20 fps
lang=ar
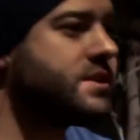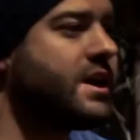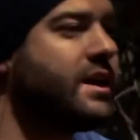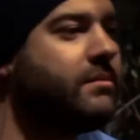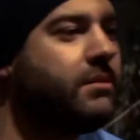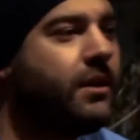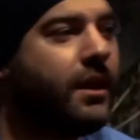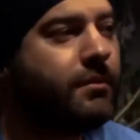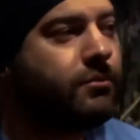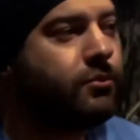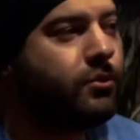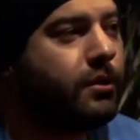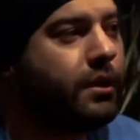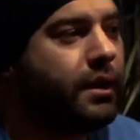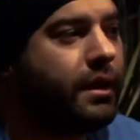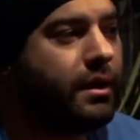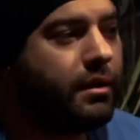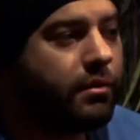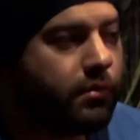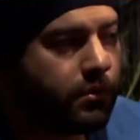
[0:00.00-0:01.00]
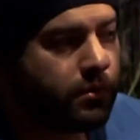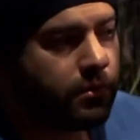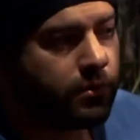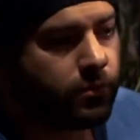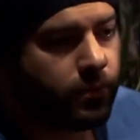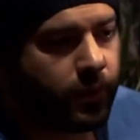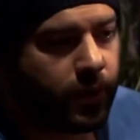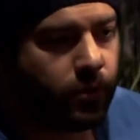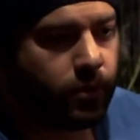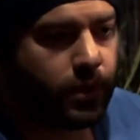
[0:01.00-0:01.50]
صعب الحمد لله
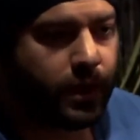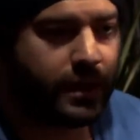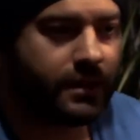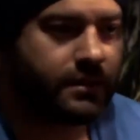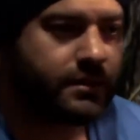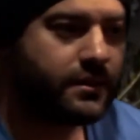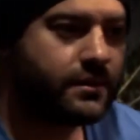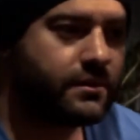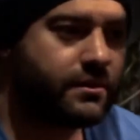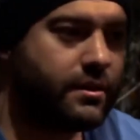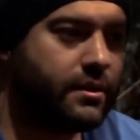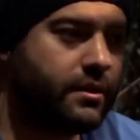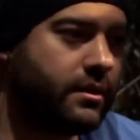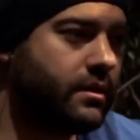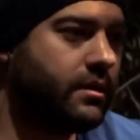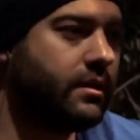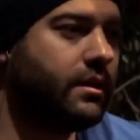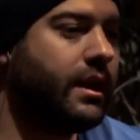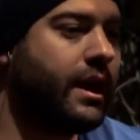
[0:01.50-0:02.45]
وما ولقيت آه،